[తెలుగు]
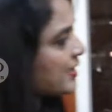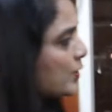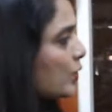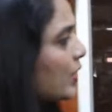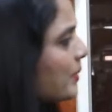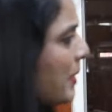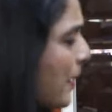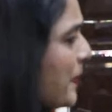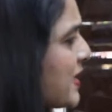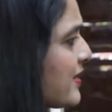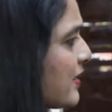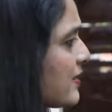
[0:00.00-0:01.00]
తీసుకోవడం
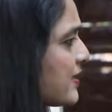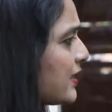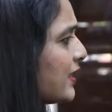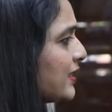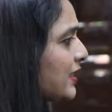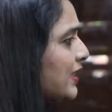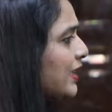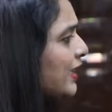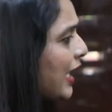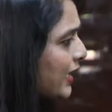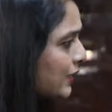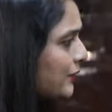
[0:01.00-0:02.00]
ఆపేశారా సార్ ఎందుకంటే
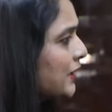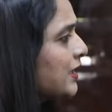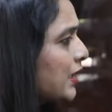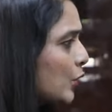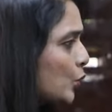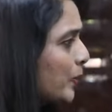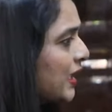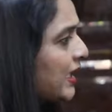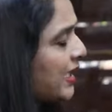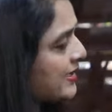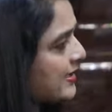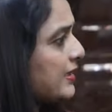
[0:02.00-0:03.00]
ఐదు వందల
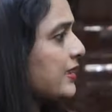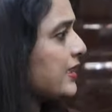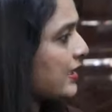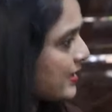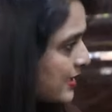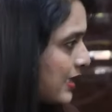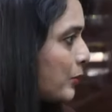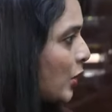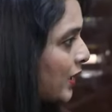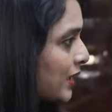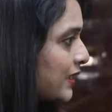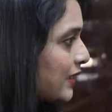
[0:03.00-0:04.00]
రూపాయలకే సిలిండర్ ఇస్తాము
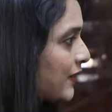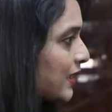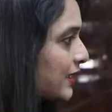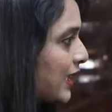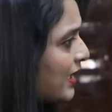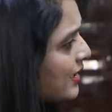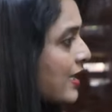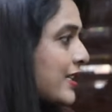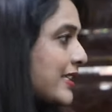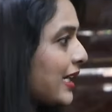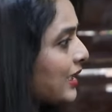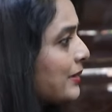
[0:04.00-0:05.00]
అన్న తర్వాత
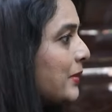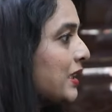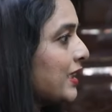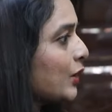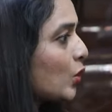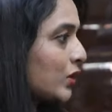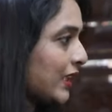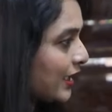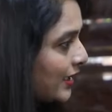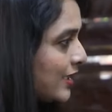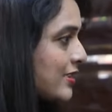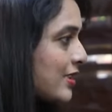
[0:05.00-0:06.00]
చాలామంది కొత్త
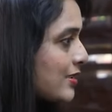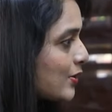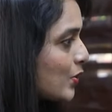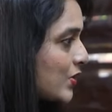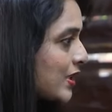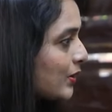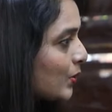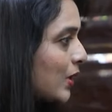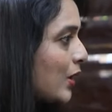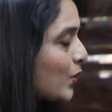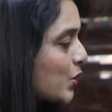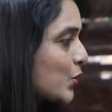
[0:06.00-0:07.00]
కనెక్షన్స్ కోసం
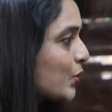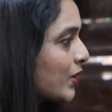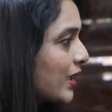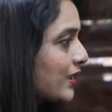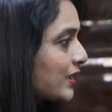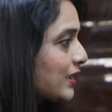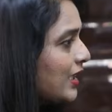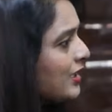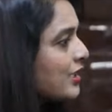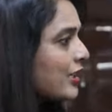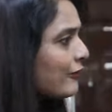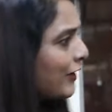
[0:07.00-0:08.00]
కూడా వచ్చుంటారు కదా
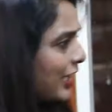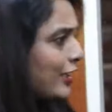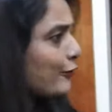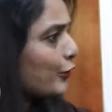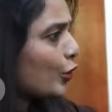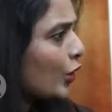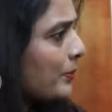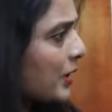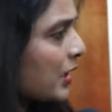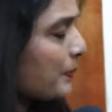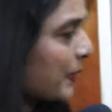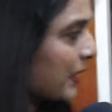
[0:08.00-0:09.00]
వాళ్ళ ఫ్లో ఏమైనా